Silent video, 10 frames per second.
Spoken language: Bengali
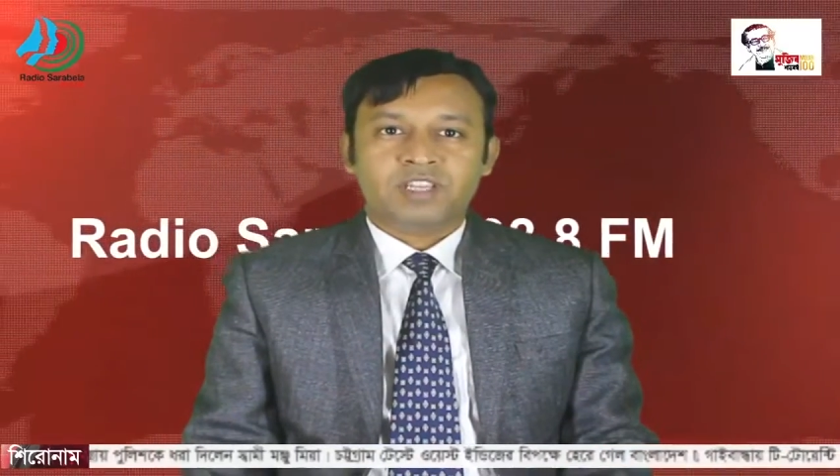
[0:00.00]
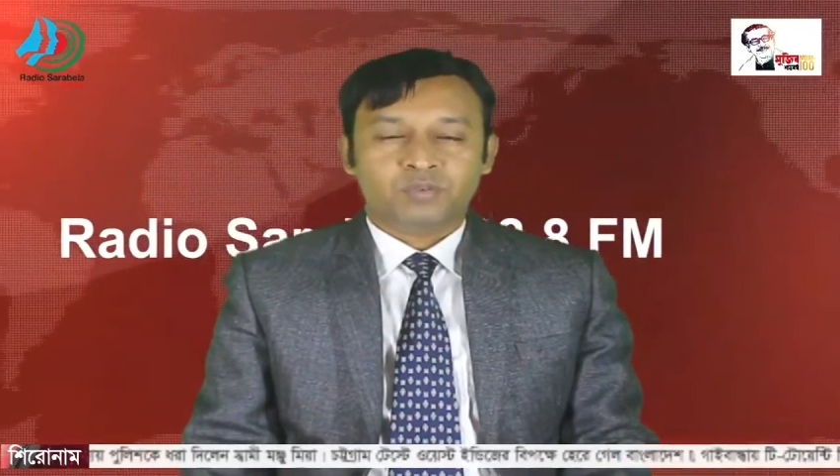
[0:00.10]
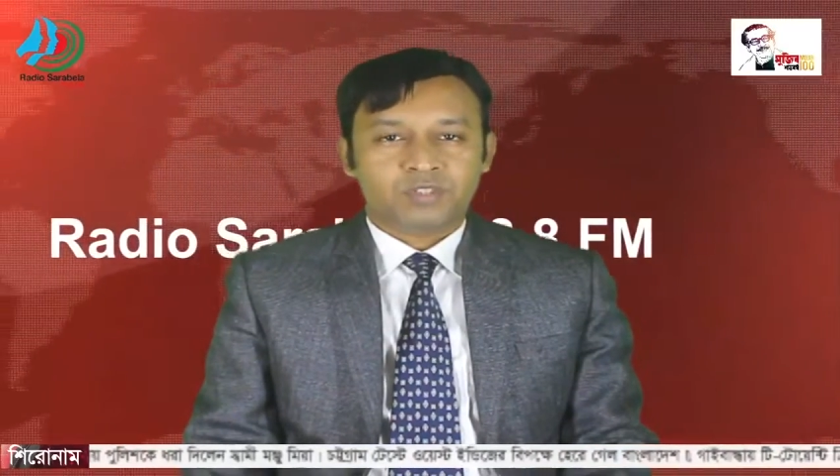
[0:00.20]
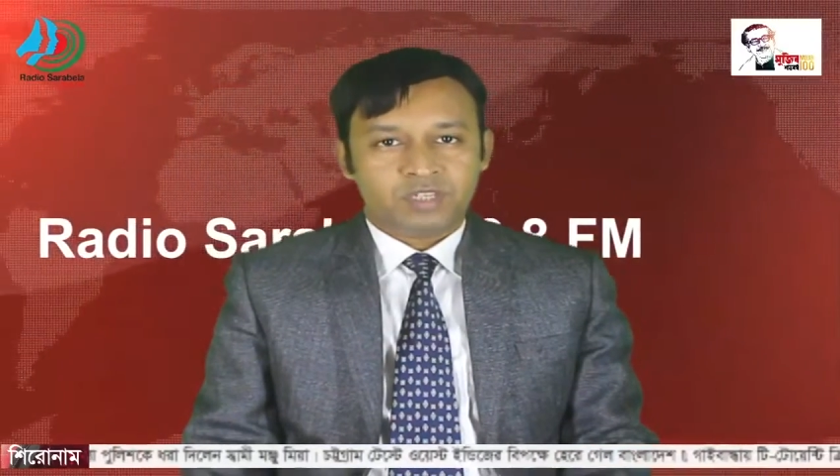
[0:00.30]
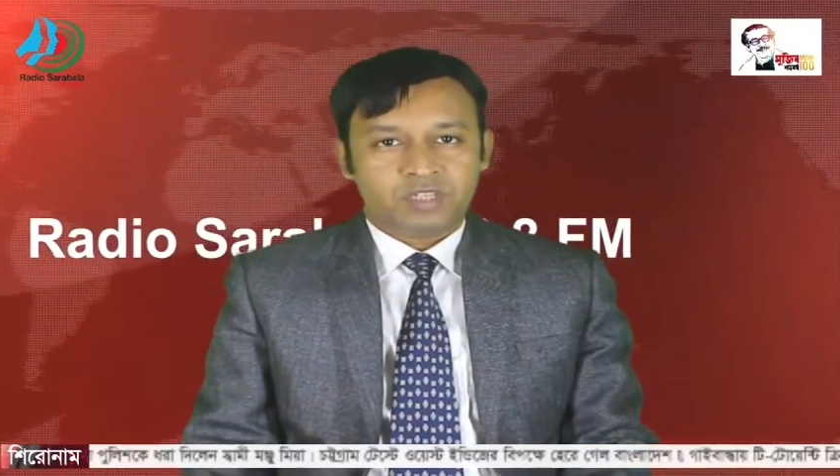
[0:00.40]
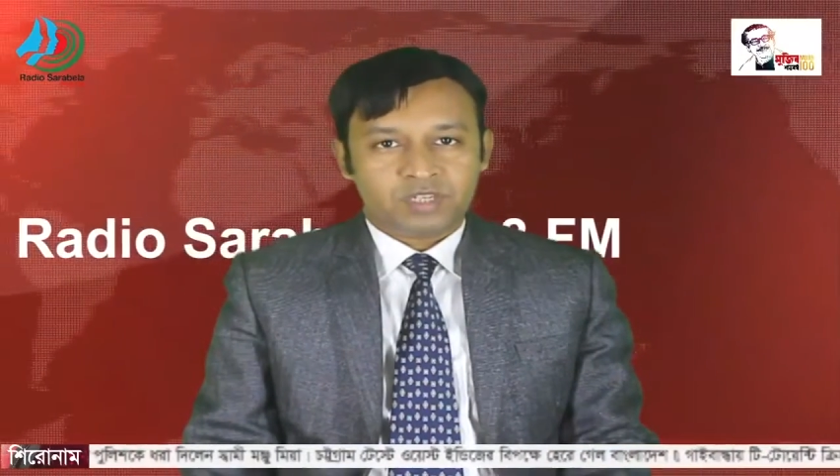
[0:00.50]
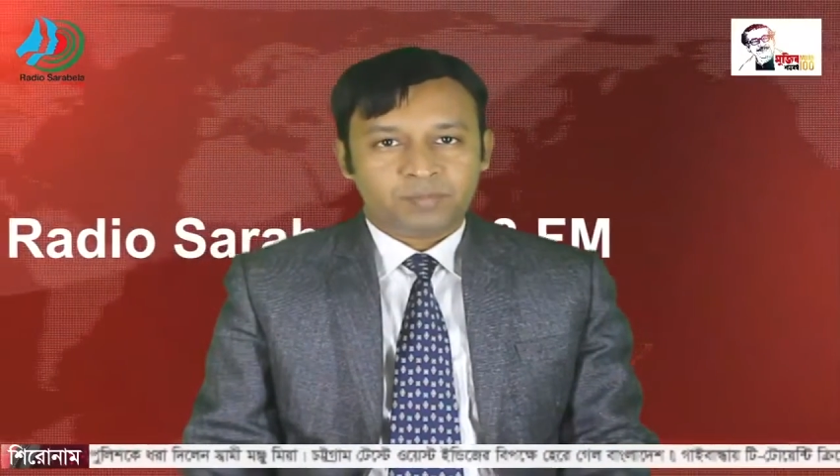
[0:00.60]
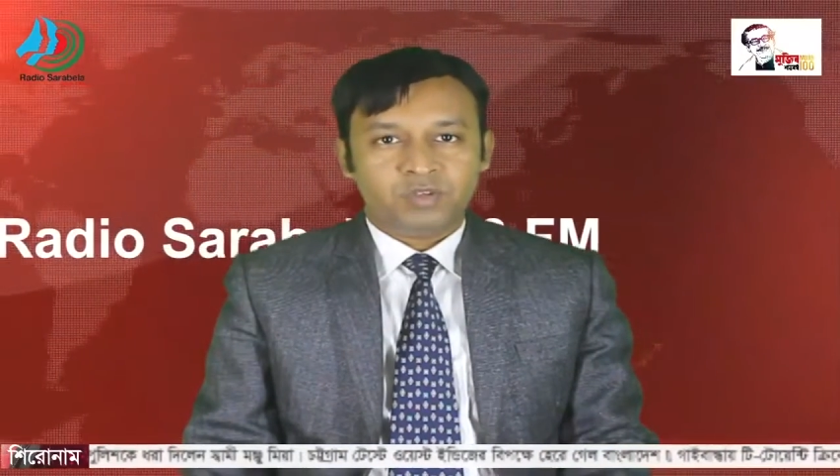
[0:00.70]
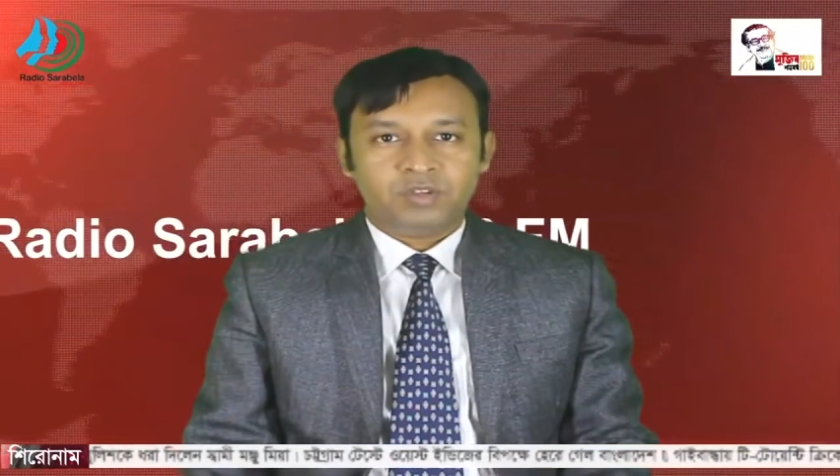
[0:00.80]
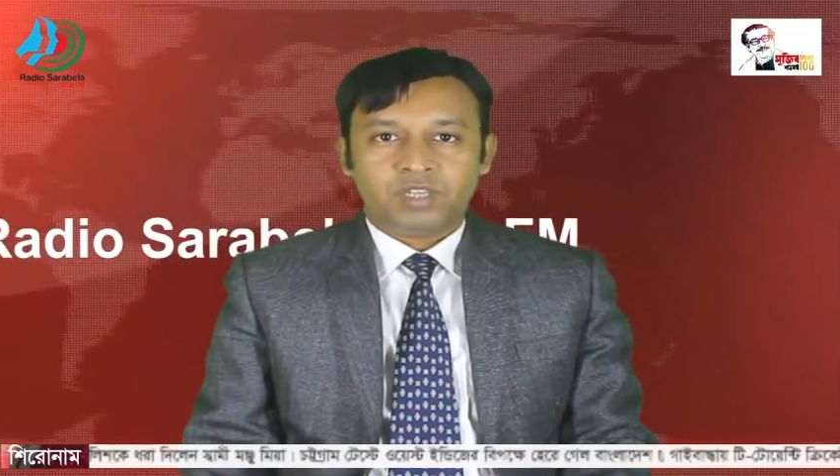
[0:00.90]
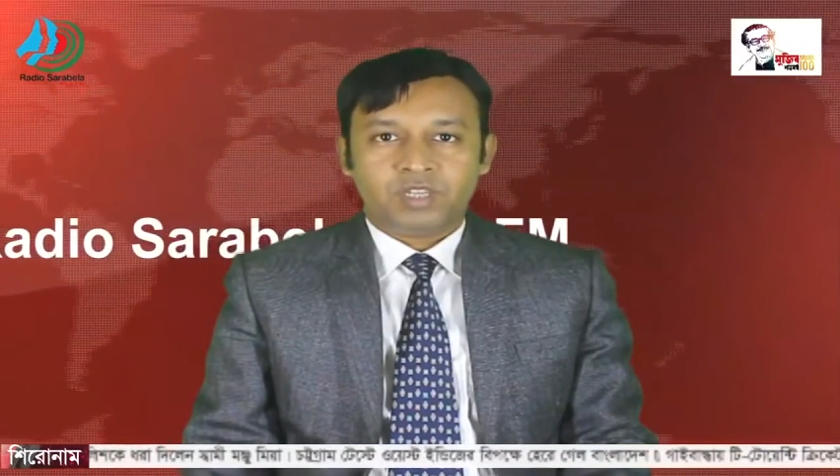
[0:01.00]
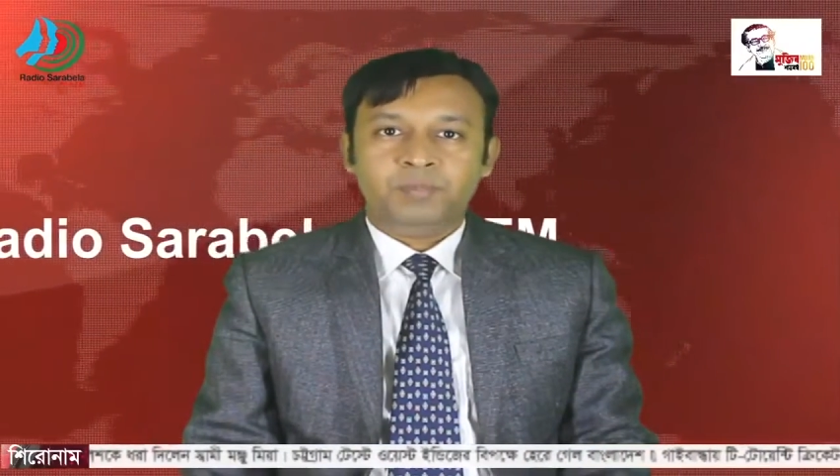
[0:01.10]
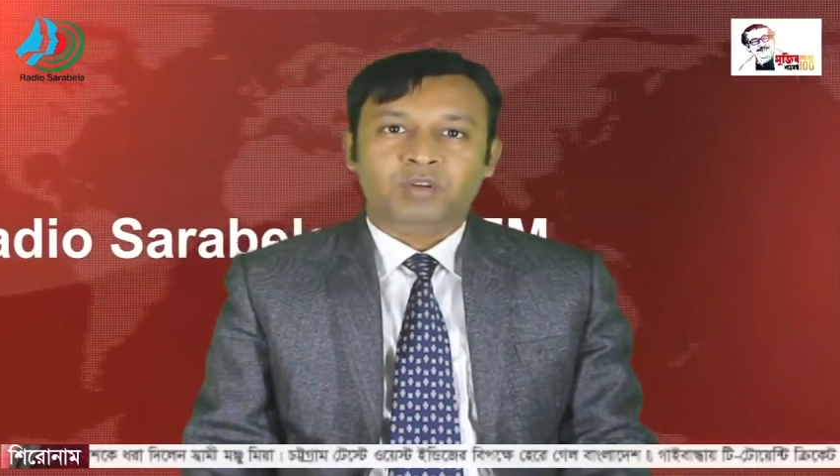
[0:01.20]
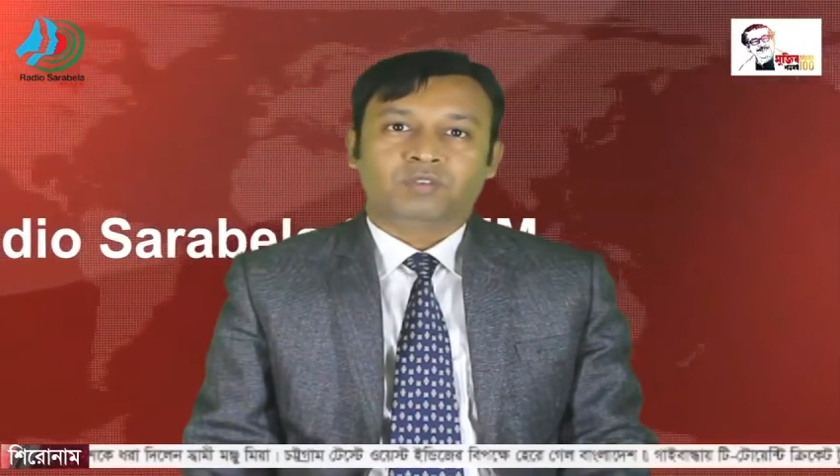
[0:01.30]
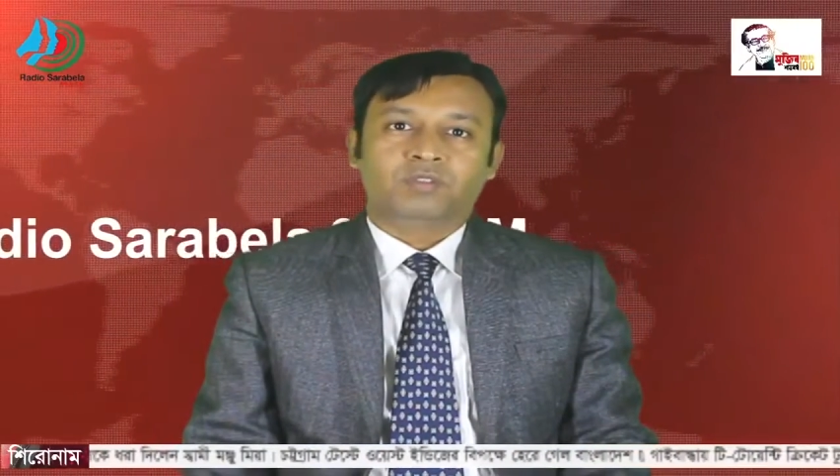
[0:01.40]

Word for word: একুশ খ্রিস্টাব্দ এবং